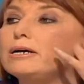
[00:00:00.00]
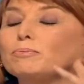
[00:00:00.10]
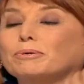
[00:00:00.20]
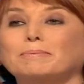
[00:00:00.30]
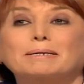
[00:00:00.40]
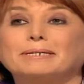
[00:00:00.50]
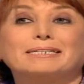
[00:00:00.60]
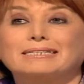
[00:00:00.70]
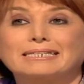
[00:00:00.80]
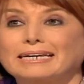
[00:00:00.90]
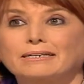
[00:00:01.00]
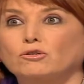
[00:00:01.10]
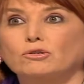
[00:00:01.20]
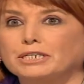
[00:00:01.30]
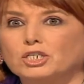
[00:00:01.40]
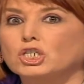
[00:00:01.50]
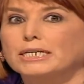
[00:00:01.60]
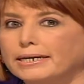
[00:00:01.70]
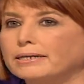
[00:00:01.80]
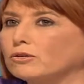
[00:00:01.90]
un problema serio che
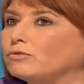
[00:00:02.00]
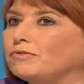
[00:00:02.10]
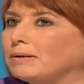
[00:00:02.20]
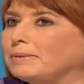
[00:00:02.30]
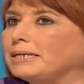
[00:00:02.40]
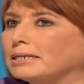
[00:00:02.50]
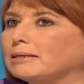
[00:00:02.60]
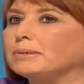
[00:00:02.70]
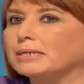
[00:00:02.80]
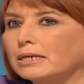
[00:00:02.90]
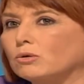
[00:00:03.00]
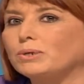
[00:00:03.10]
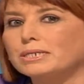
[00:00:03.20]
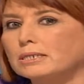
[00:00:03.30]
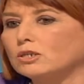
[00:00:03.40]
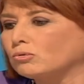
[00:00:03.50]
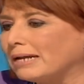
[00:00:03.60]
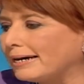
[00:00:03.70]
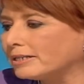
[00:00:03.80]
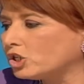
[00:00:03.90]
c'è ovviamente, perché questo è un
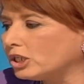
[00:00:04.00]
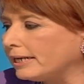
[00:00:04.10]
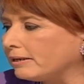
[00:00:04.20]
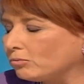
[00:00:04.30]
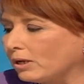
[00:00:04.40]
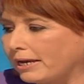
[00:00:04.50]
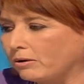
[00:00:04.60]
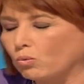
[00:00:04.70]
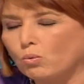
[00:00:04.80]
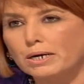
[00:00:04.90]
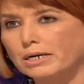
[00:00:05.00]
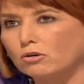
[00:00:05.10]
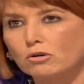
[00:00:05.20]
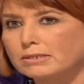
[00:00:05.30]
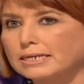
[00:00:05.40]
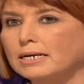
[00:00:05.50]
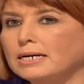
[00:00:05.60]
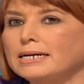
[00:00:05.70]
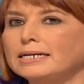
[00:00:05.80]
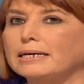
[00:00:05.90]
argine, è un, è un qualcosa
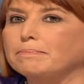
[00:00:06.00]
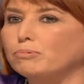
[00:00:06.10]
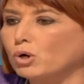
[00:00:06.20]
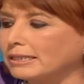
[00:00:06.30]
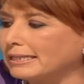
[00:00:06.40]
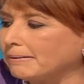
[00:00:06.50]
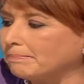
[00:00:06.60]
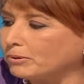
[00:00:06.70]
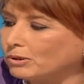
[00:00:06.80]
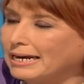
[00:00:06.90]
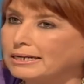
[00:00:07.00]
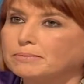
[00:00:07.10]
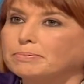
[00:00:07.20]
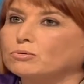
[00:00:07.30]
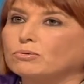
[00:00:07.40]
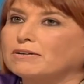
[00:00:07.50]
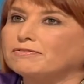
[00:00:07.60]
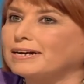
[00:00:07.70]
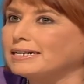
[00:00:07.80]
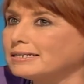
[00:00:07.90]
che può tamponare per una
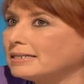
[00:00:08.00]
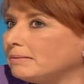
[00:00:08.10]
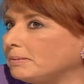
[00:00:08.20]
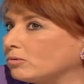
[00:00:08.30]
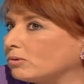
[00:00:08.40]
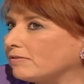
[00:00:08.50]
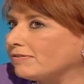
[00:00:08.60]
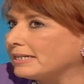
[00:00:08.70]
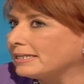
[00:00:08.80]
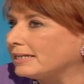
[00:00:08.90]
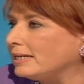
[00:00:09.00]
fase, per una fase